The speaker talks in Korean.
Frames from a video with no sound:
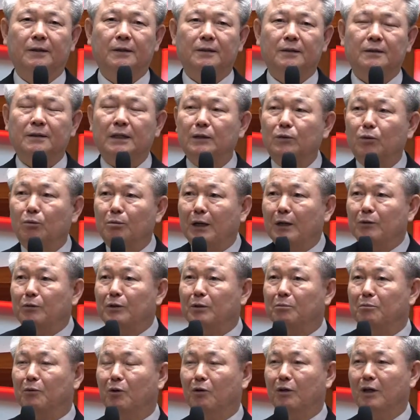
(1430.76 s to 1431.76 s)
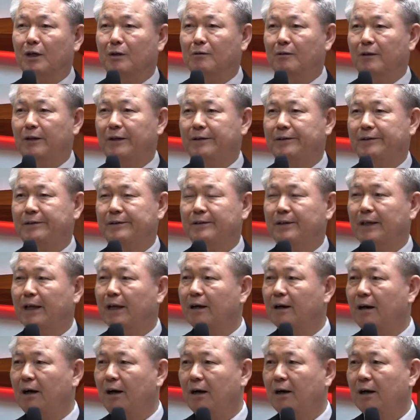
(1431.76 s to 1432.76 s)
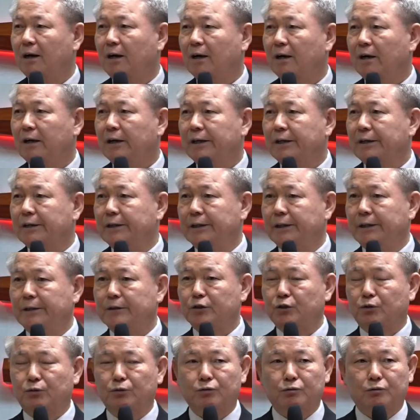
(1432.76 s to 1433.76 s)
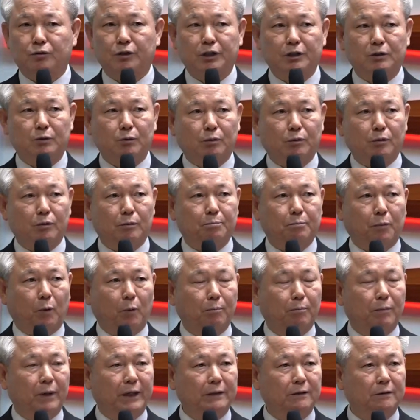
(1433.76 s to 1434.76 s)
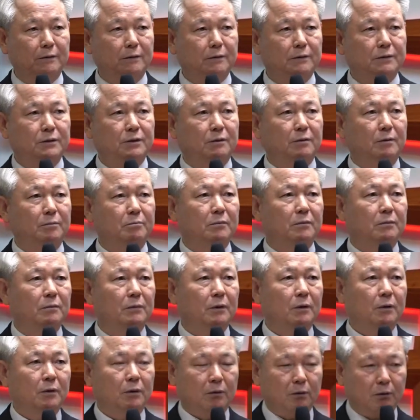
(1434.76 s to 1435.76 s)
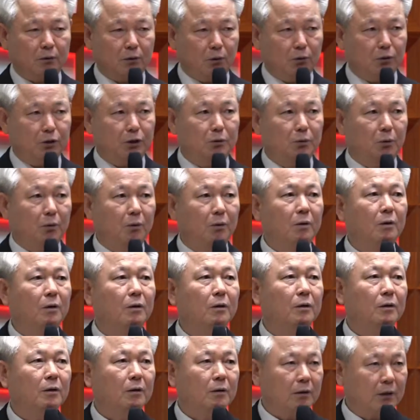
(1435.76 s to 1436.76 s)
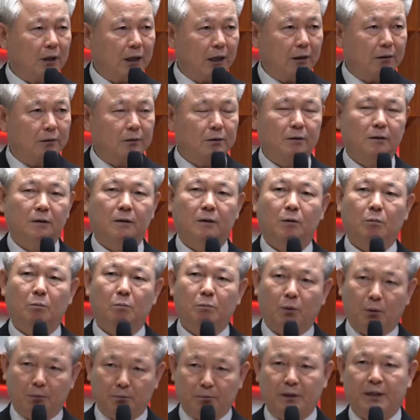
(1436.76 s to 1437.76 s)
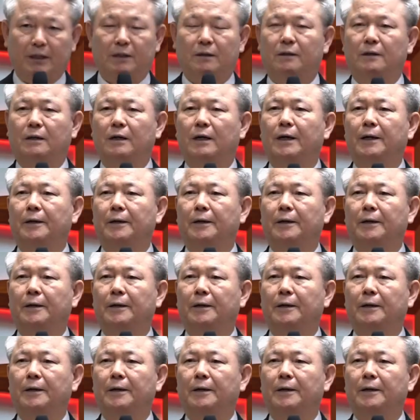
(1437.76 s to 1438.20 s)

사도 바울이 뭐라 그래요? 내가 예수 그리스도를 본받은 것처럼 너희도 나를 본받으라.